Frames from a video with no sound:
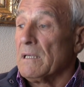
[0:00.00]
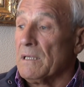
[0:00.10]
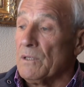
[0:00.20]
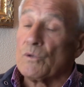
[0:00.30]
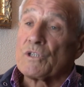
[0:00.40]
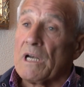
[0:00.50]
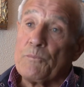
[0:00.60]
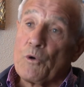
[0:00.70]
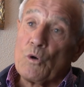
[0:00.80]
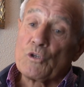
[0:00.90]
y yo
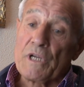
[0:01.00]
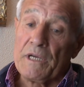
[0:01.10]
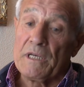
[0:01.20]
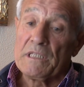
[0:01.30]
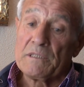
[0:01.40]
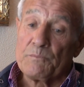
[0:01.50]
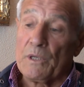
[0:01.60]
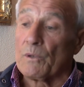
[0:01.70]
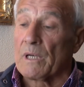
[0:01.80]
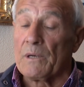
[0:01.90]
salí por los aires,
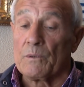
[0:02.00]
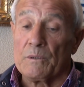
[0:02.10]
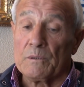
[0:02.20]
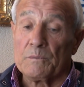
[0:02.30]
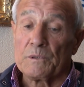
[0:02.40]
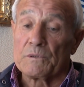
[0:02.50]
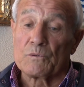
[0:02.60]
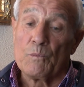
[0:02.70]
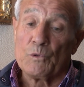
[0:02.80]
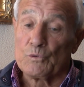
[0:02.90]
pero claro, yo pues
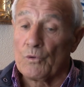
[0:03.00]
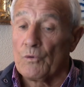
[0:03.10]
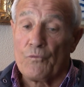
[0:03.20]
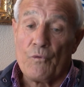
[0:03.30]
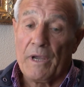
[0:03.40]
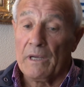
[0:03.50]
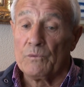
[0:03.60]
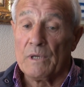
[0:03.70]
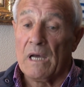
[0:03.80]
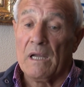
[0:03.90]
como todo fue
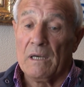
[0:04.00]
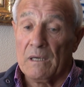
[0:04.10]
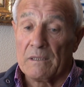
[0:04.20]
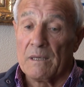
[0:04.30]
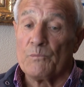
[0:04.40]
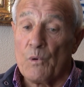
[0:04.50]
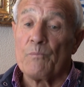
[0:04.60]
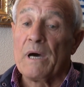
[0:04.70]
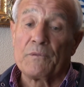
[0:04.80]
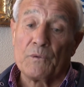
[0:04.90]
una el
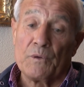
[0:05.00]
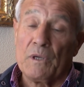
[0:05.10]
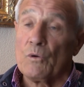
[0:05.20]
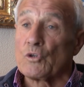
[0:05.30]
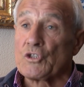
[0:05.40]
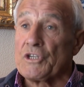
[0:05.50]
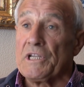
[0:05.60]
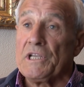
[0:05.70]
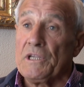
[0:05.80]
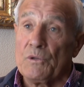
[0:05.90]
zambombazo y los
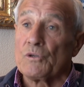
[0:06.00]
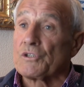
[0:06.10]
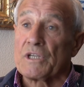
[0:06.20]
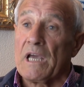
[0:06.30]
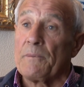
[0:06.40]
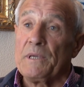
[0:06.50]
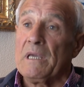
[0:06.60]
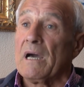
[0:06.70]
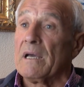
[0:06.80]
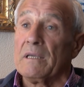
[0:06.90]
chillidos que
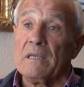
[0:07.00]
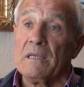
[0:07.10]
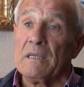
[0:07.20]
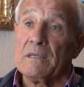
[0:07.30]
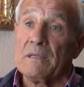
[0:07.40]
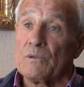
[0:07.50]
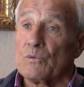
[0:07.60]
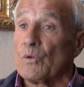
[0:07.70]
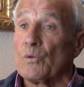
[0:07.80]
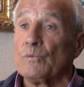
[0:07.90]
había y
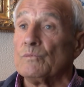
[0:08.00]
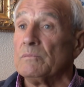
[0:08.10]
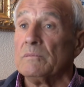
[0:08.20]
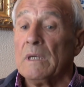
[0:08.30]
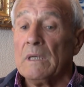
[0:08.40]
todo un